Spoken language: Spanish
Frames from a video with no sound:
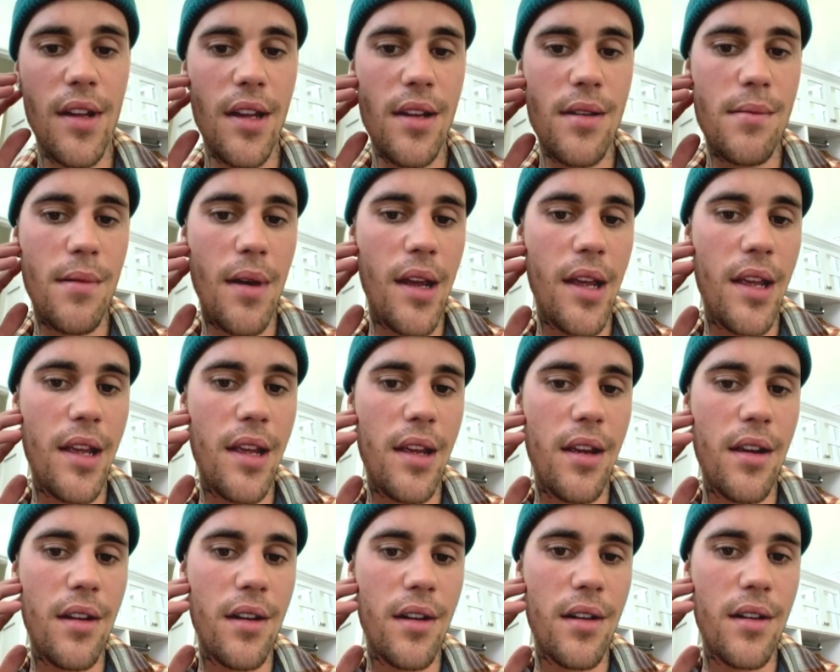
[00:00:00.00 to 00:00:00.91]
por ello ha
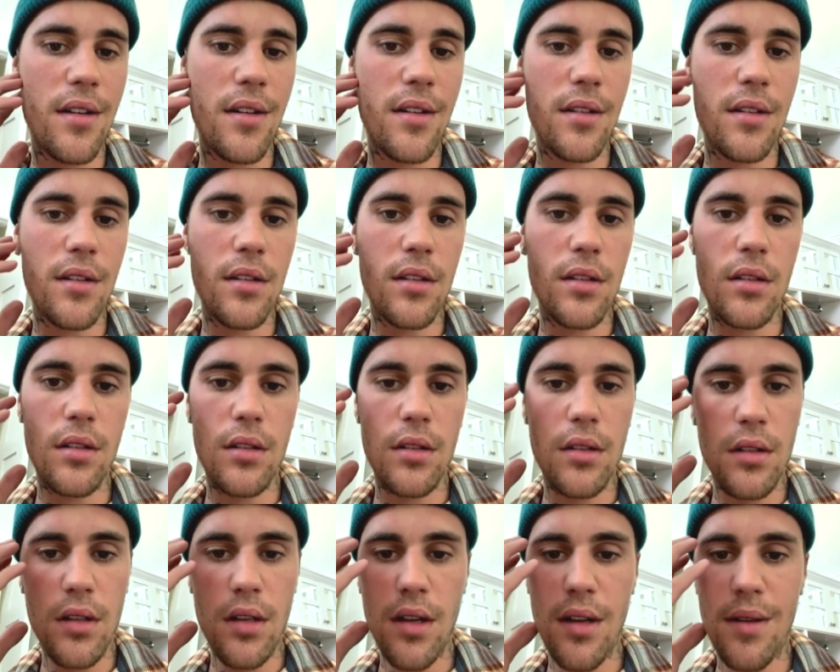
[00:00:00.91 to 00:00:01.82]
causado que tenga
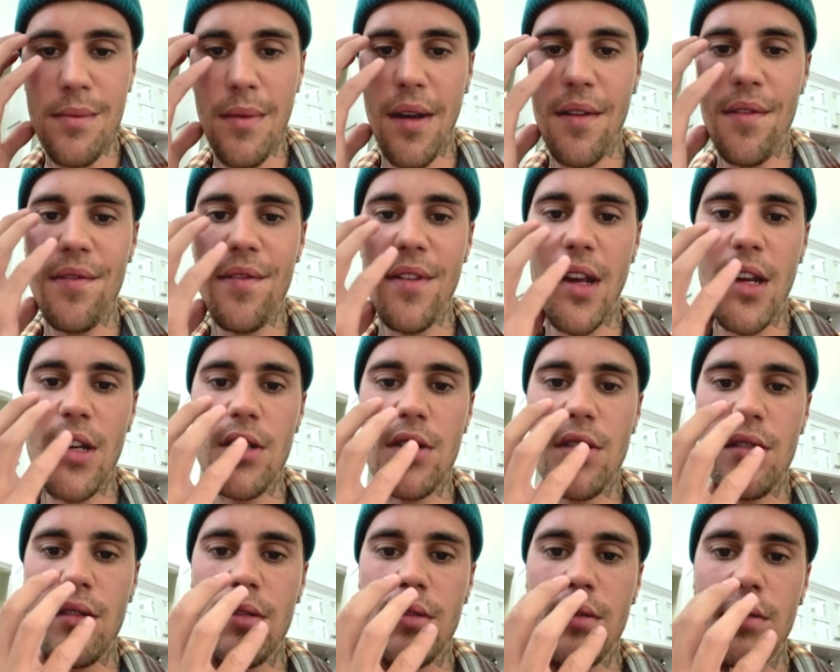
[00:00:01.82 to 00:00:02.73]
el parálisis
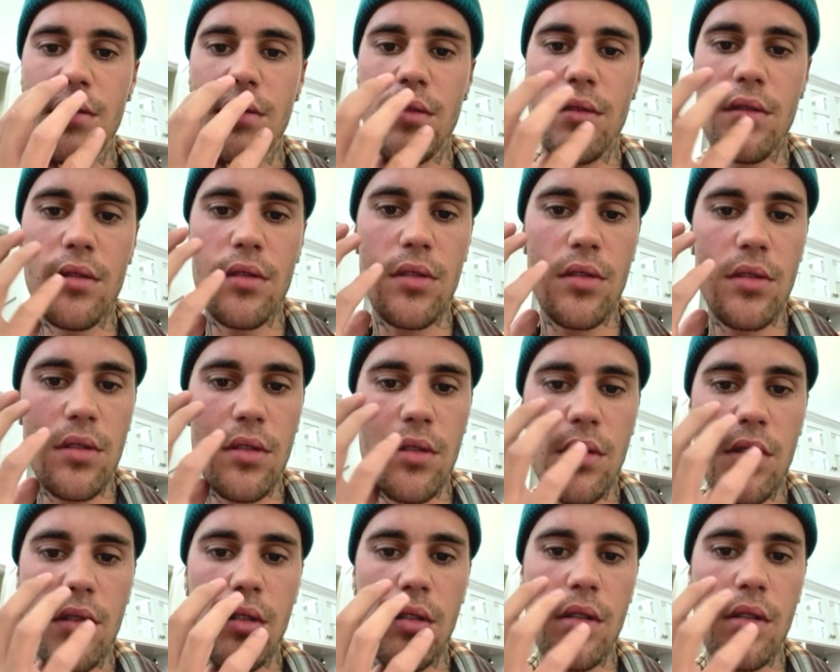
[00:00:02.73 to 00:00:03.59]
en su rostro.